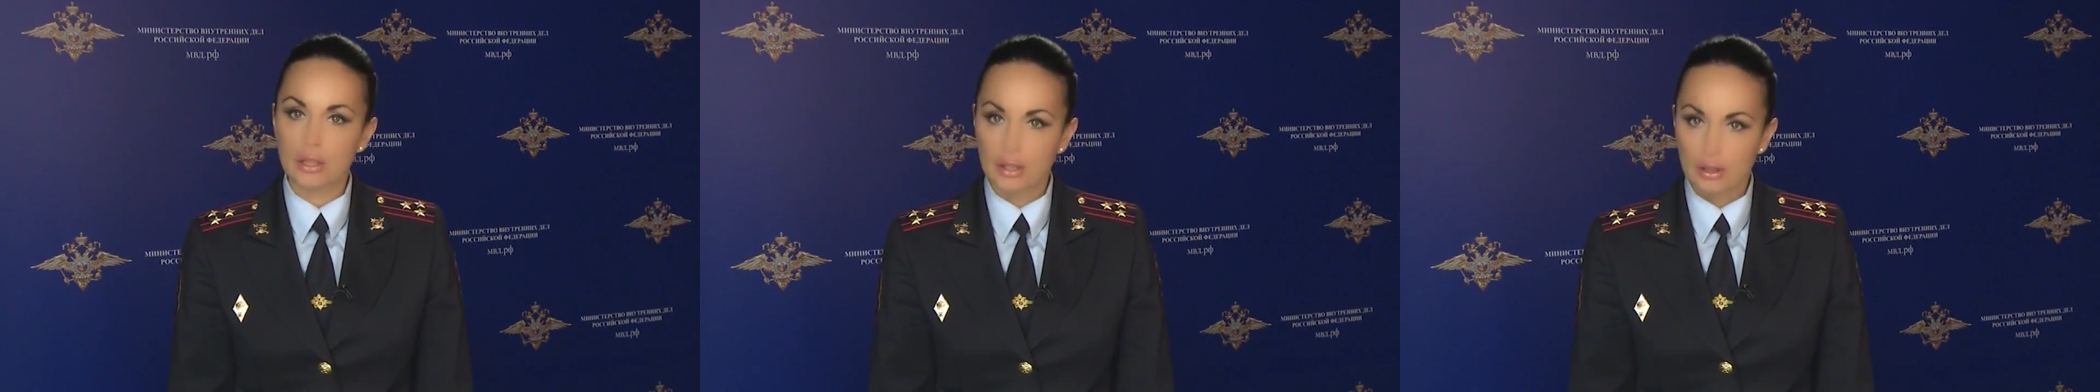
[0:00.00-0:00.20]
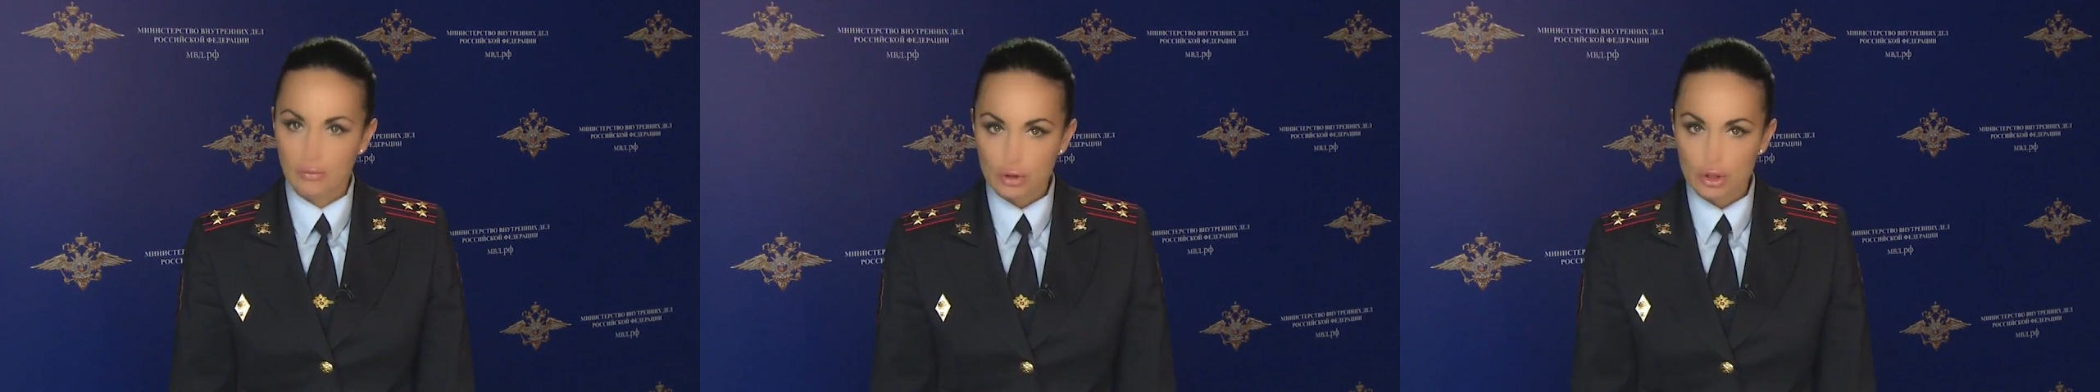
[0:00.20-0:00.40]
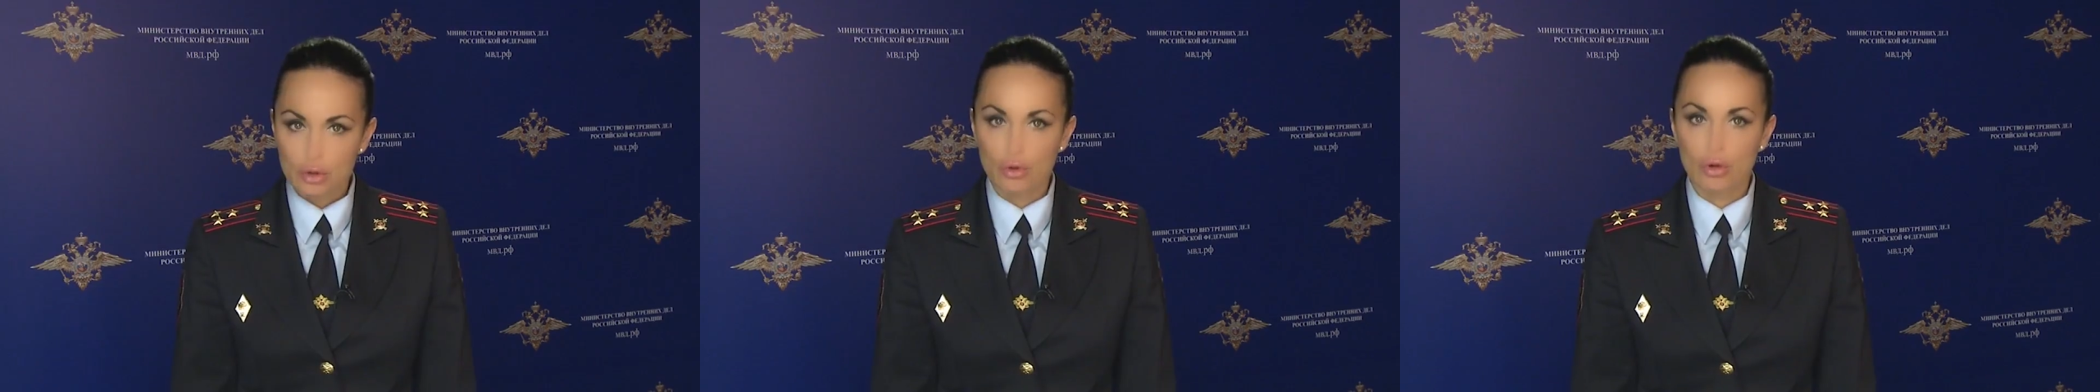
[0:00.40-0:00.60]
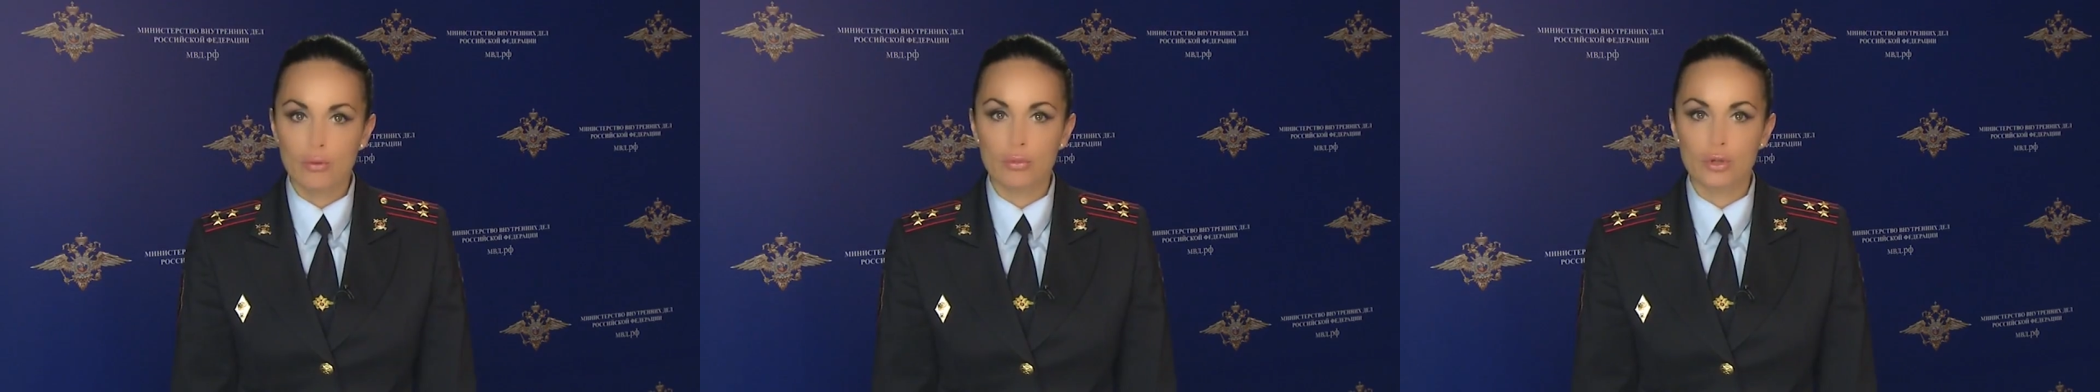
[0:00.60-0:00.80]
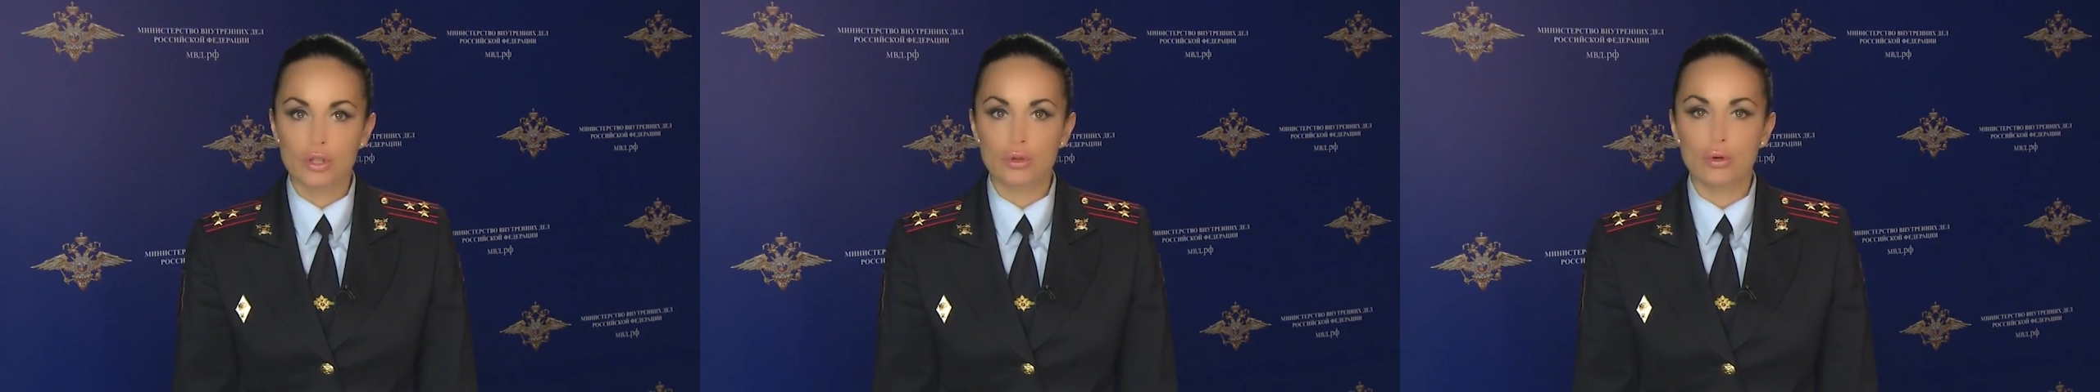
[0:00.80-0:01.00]
его
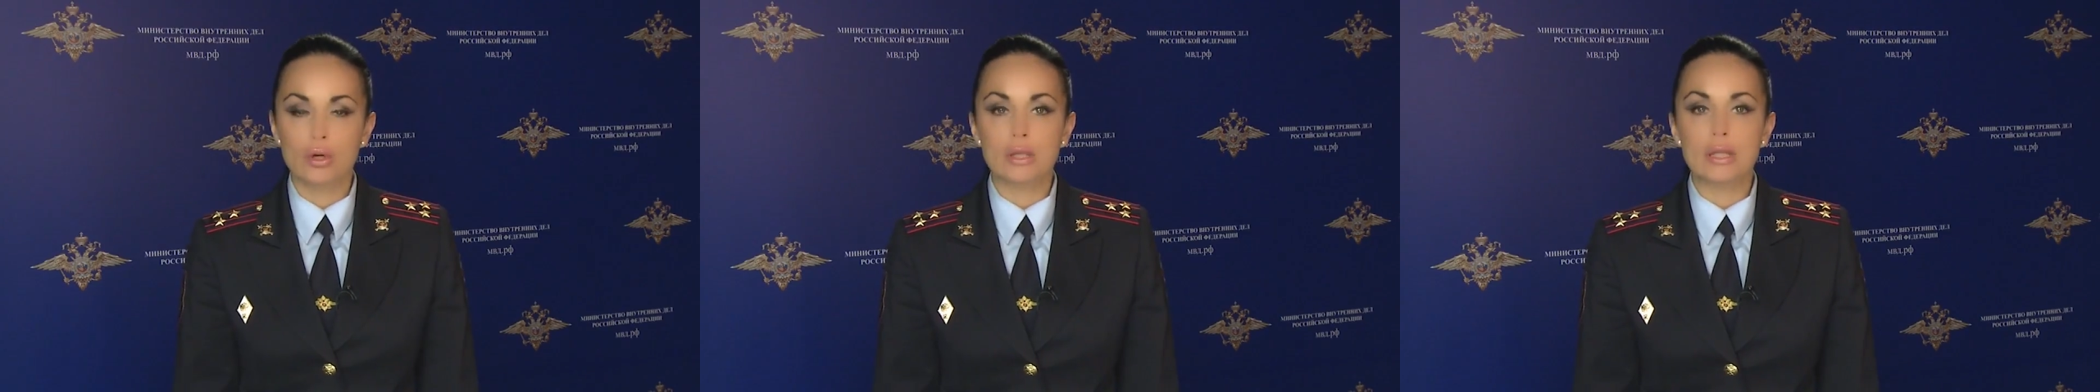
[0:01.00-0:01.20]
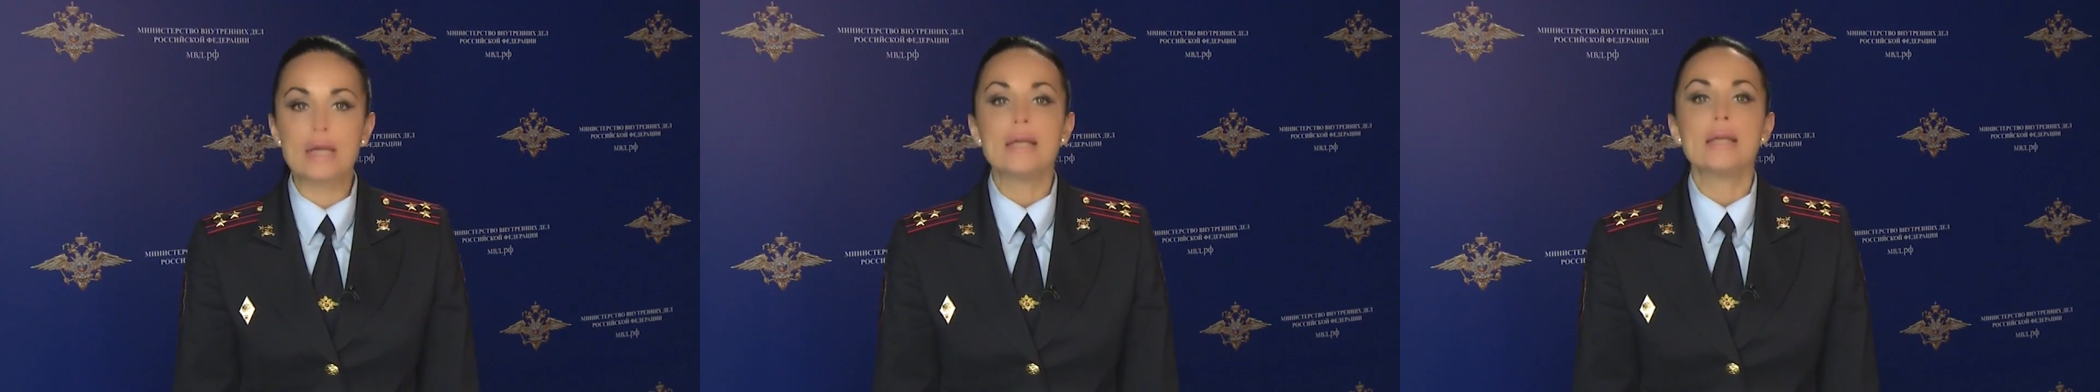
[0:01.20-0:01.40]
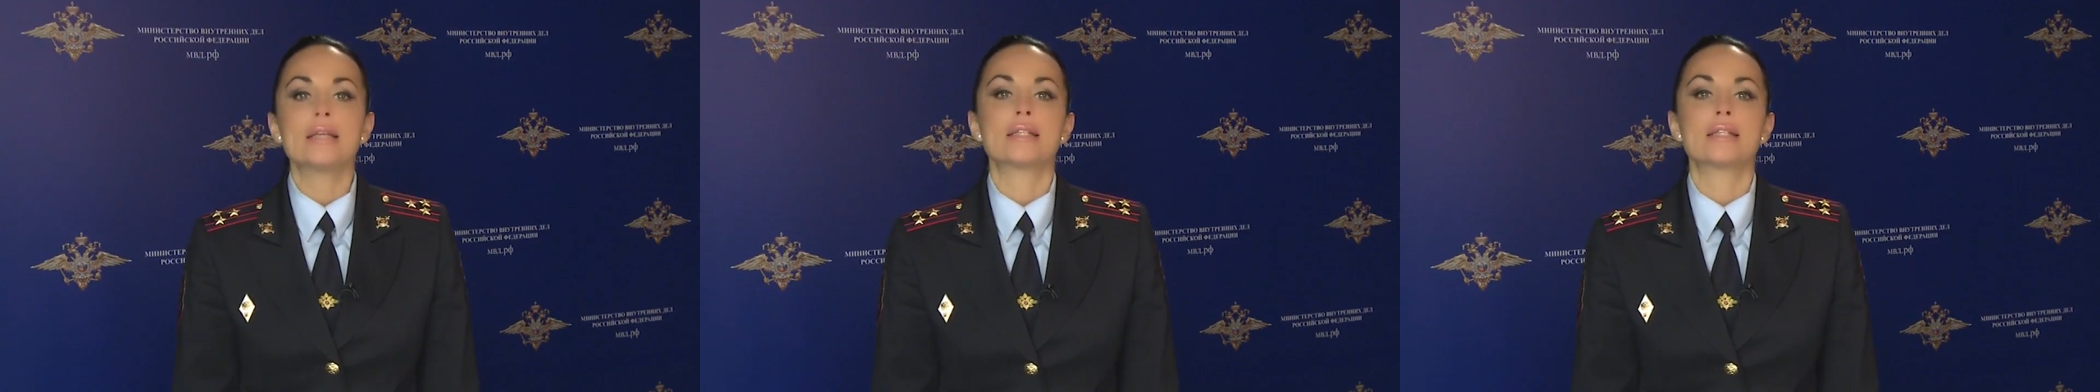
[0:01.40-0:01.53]
стоимость около